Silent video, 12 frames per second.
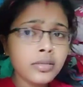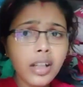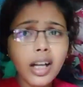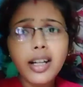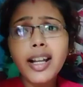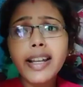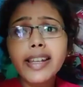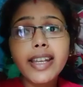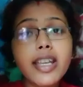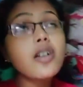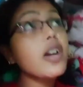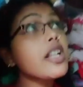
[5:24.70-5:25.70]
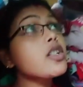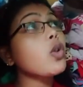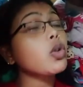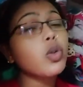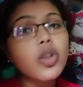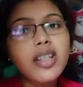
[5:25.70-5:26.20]
আর না এই ঘরে
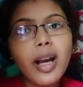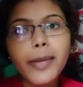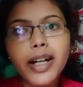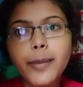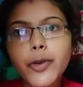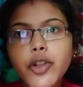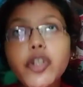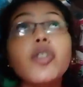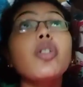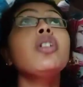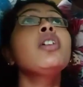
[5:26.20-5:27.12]
যত জামা কাপড় ছিল